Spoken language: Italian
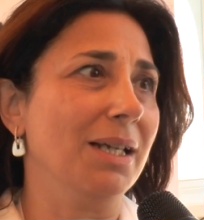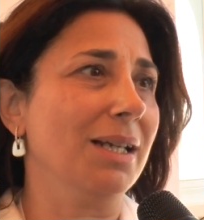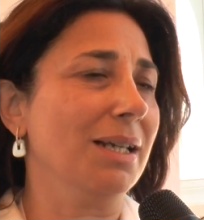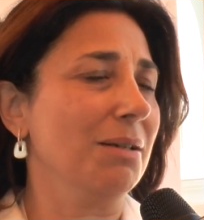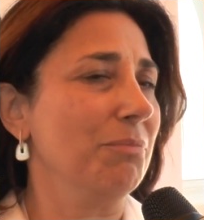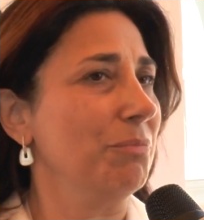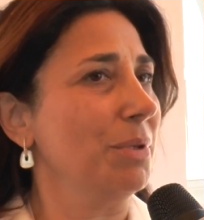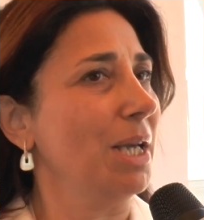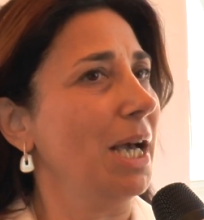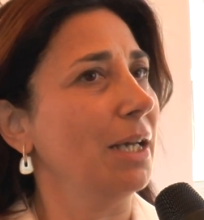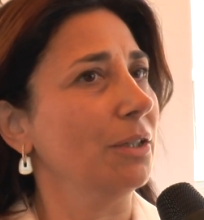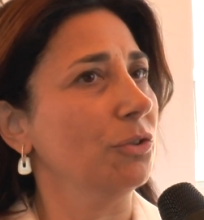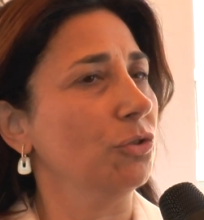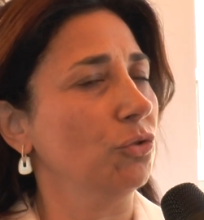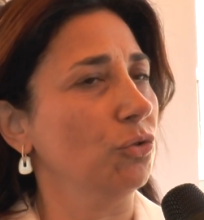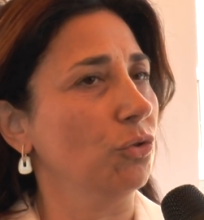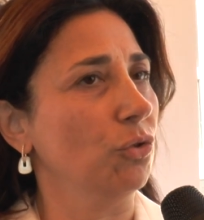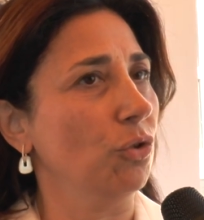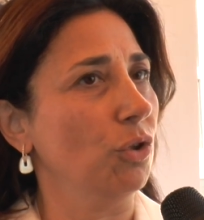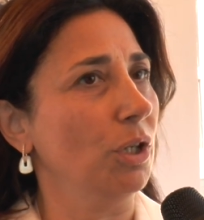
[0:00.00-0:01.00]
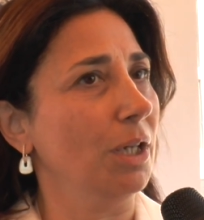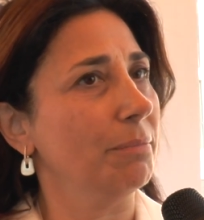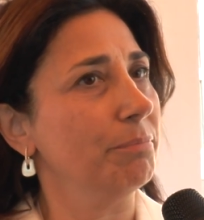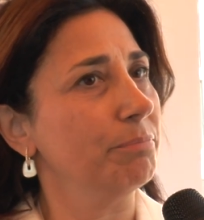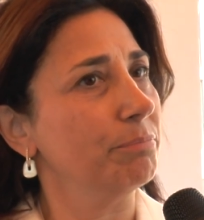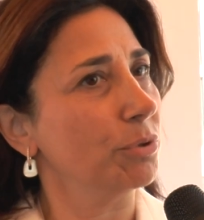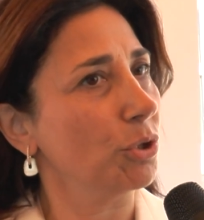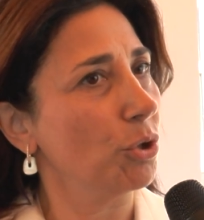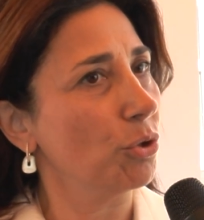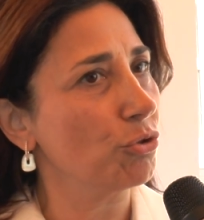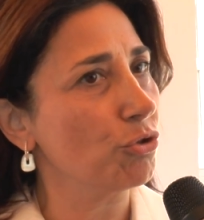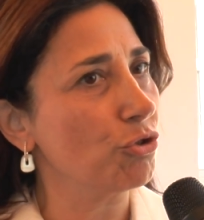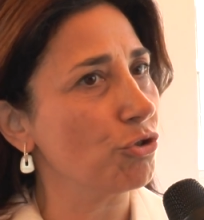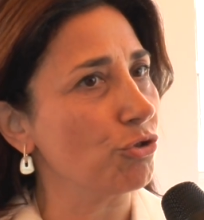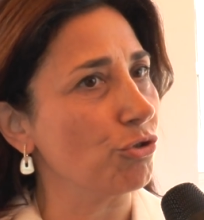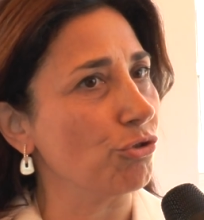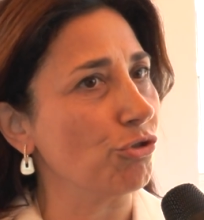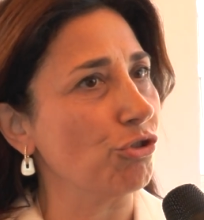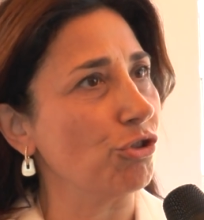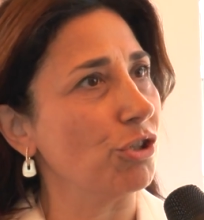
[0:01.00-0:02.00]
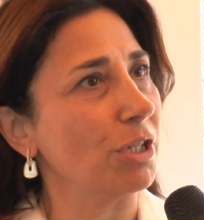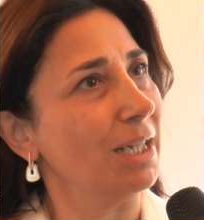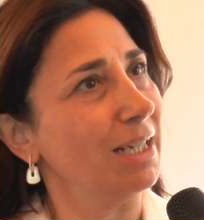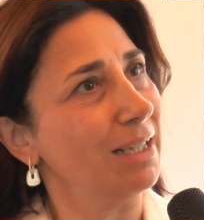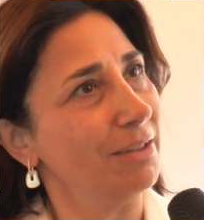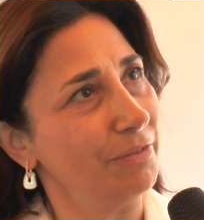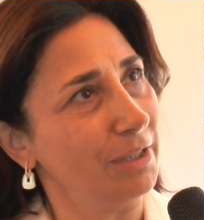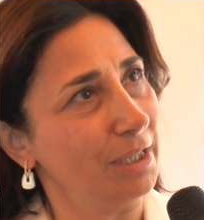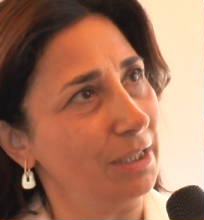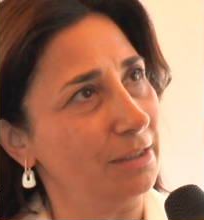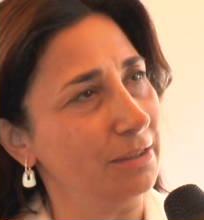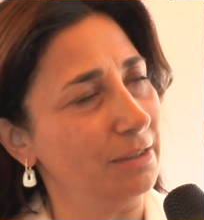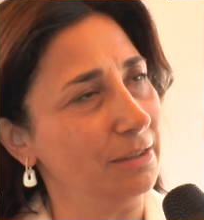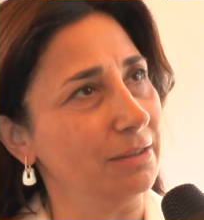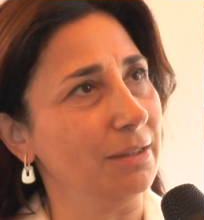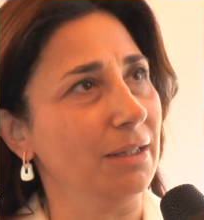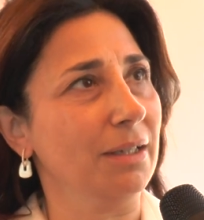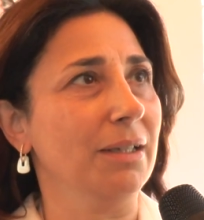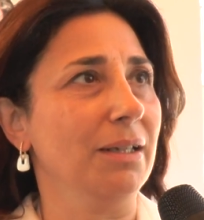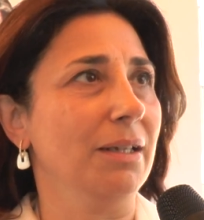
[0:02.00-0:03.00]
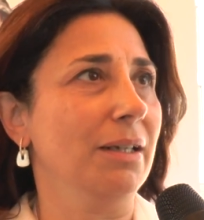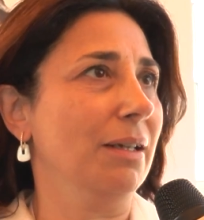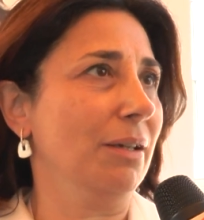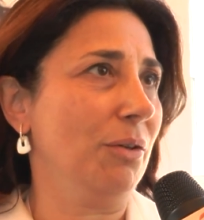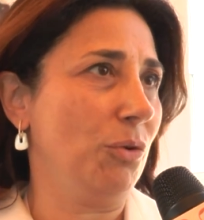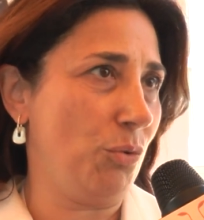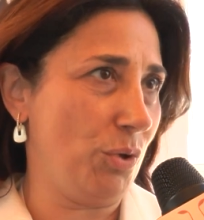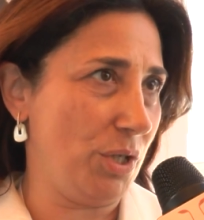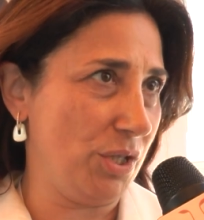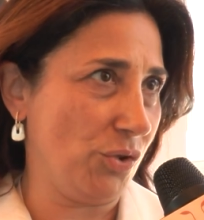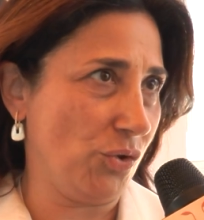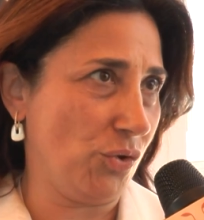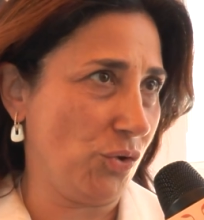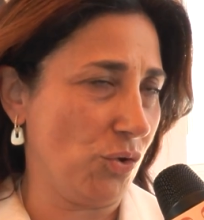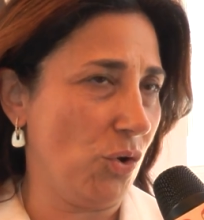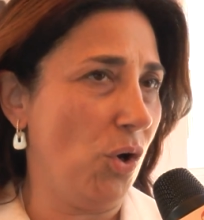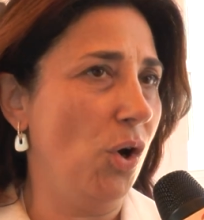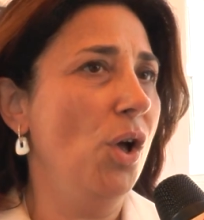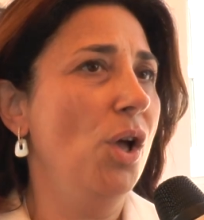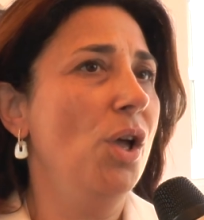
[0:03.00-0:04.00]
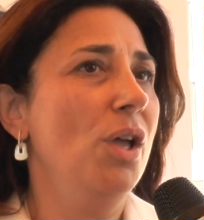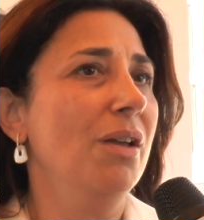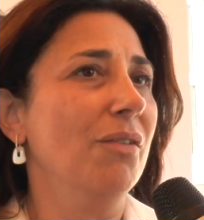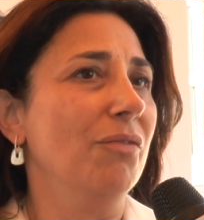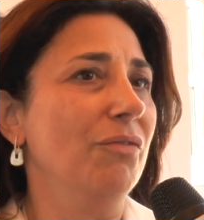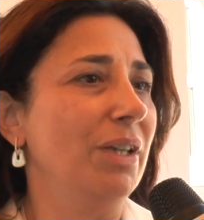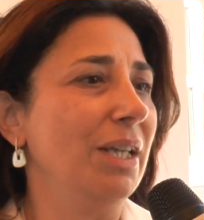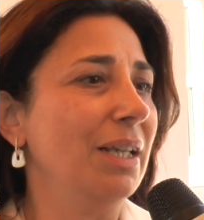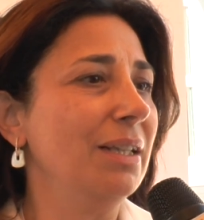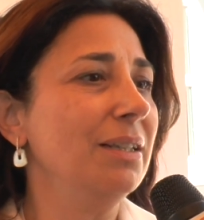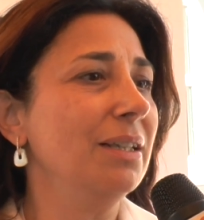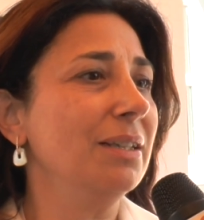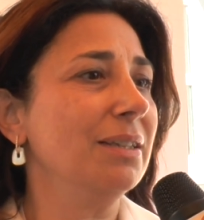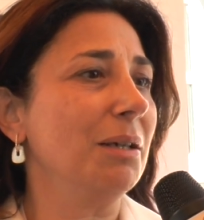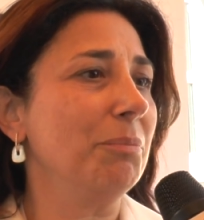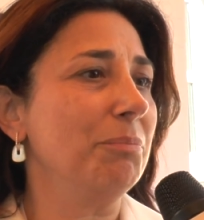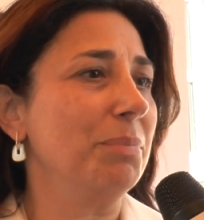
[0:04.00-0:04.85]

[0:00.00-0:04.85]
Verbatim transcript: è cambiata cambiato l'approccio sia alla vendita che all'acquisto. Vendita